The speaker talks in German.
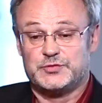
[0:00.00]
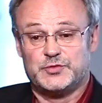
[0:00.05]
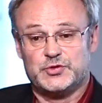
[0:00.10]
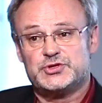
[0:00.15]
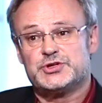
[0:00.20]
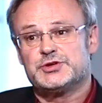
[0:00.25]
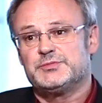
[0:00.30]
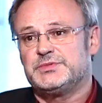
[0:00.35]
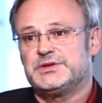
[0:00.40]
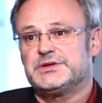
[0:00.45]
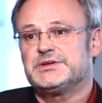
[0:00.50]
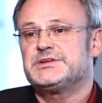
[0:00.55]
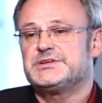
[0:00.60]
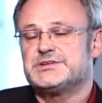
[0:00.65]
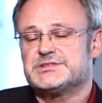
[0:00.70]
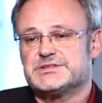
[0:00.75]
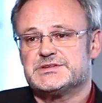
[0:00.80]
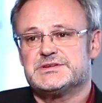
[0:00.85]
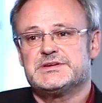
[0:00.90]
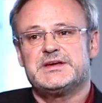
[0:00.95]
Ich wünsche mir
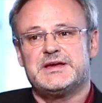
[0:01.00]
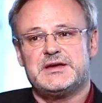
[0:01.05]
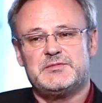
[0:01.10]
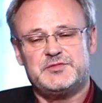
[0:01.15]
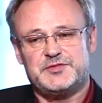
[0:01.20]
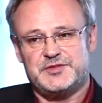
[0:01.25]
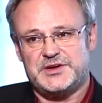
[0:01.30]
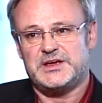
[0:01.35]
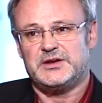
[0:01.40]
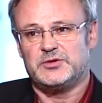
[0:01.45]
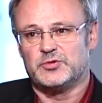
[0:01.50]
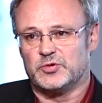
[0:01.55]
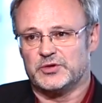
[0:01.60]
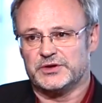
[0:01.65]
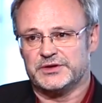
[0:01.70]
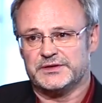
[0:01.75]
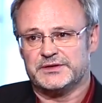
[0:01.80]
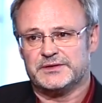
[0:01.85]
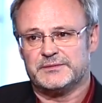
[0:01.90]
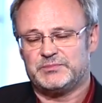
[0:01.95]
diese
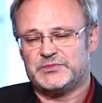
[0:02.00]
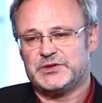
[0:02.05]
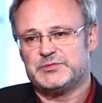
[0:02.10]
Empfehlungen,